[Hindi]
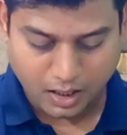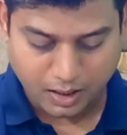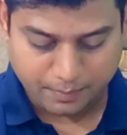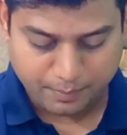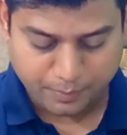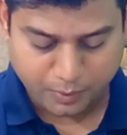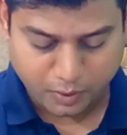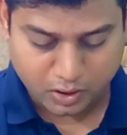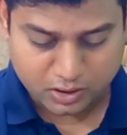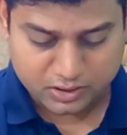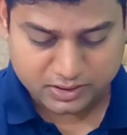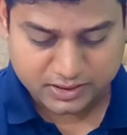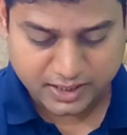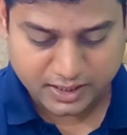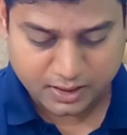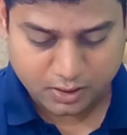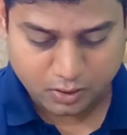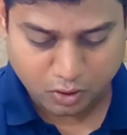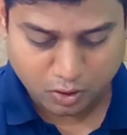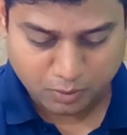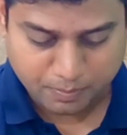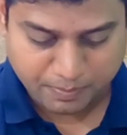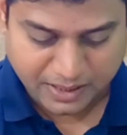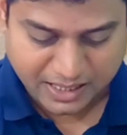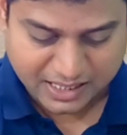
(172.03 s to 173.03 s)
अब बहुत सारे
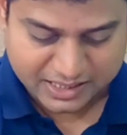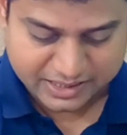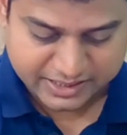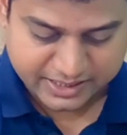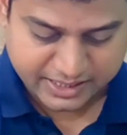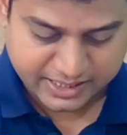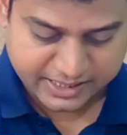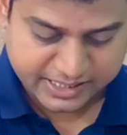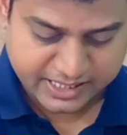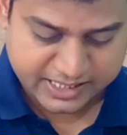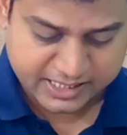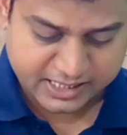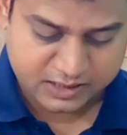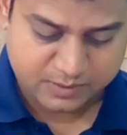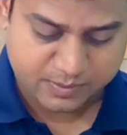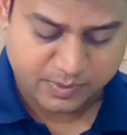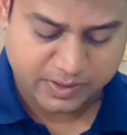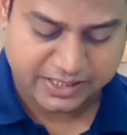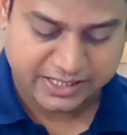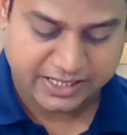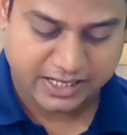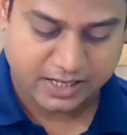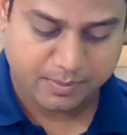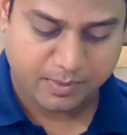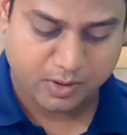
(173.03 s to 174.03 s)
लोग बात करेंगे कि
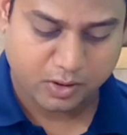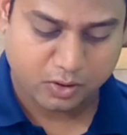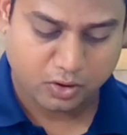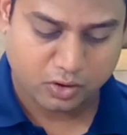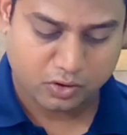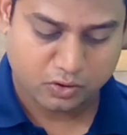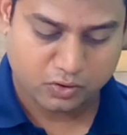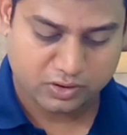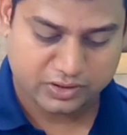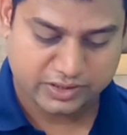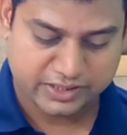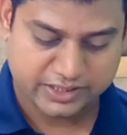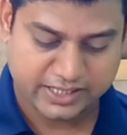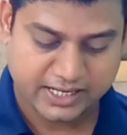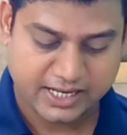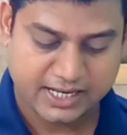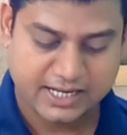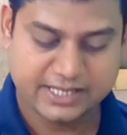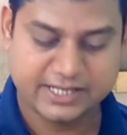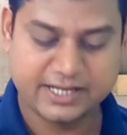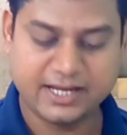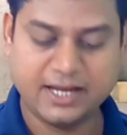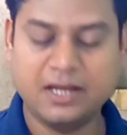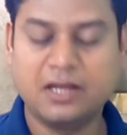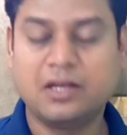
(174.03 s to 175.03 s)
इसमें गेमें कौन कौन सी
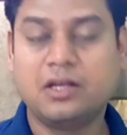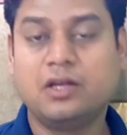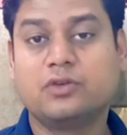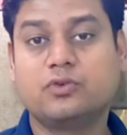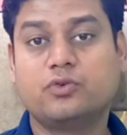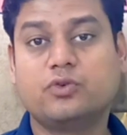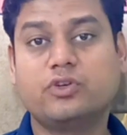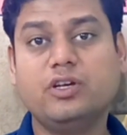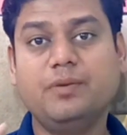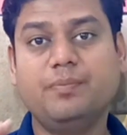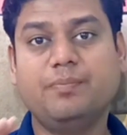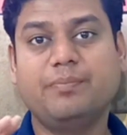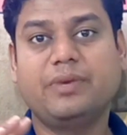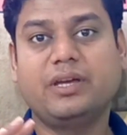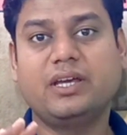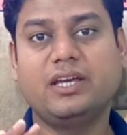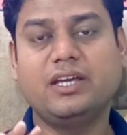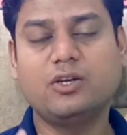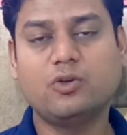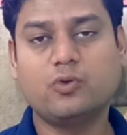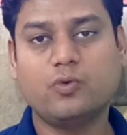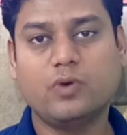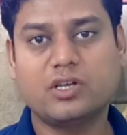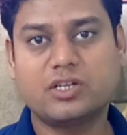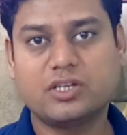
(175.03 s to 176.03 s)
खेली जाएँ क्योंकि
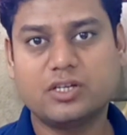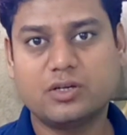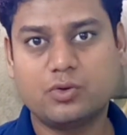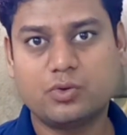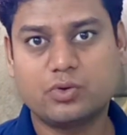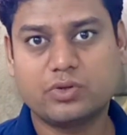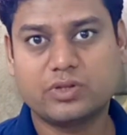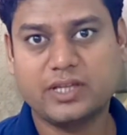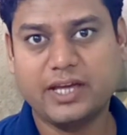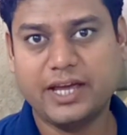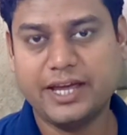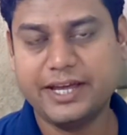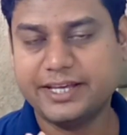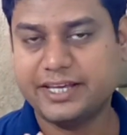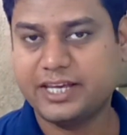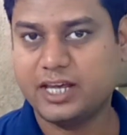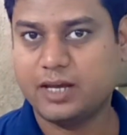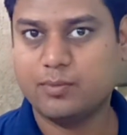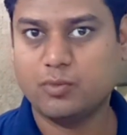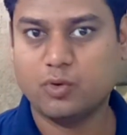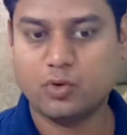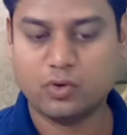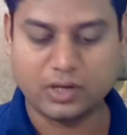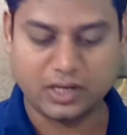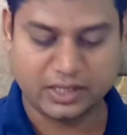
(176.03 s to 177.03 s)
मेन क्वेश्चन उठता है
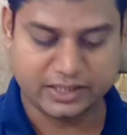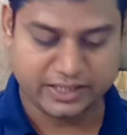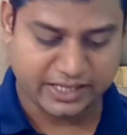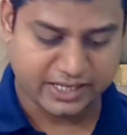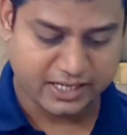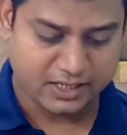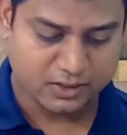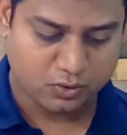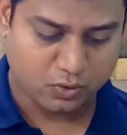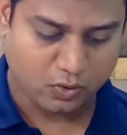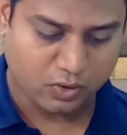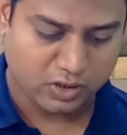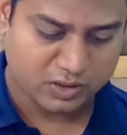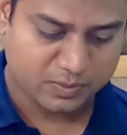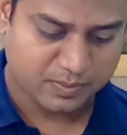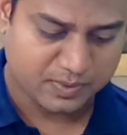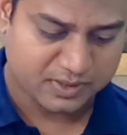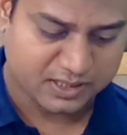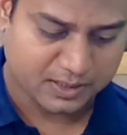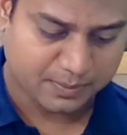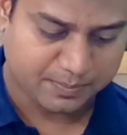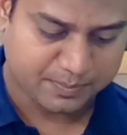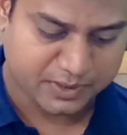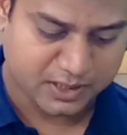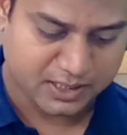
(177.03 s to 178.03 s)
गेमों का देखिए जो
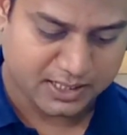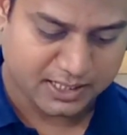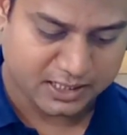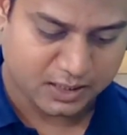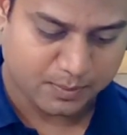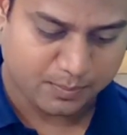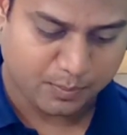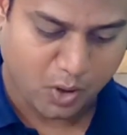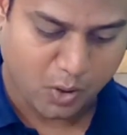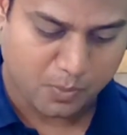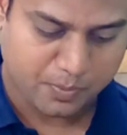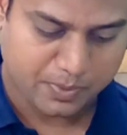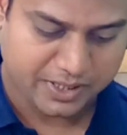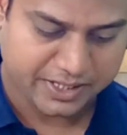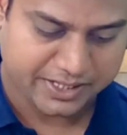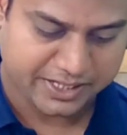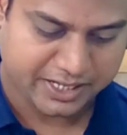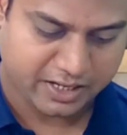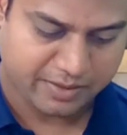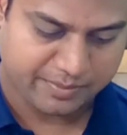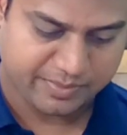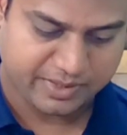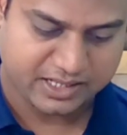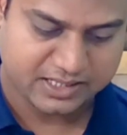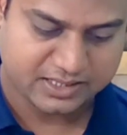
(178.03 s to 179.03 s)
इसमें सबसे ज़्यादा पॉपुलर
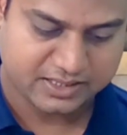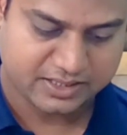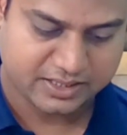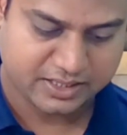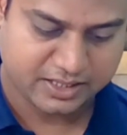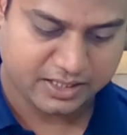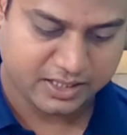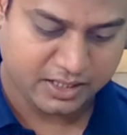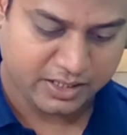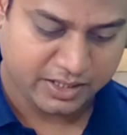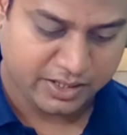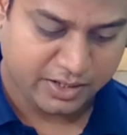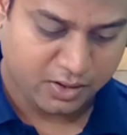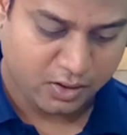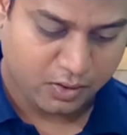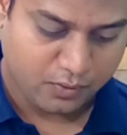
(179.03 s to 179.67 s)
गेम है इसकी